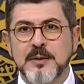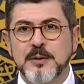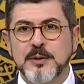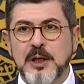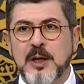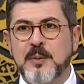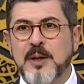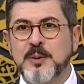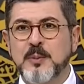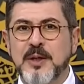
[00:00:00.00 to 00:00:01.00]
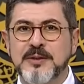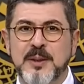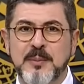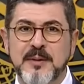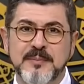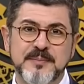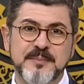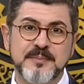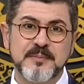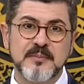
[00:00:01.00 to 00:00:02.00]
Şabanı ı Muazzama.
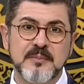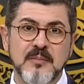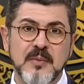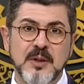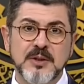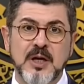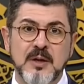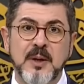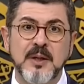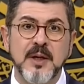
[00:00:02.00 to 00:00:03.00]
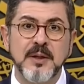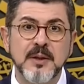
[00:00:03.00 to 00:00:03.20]
Şaban ayı.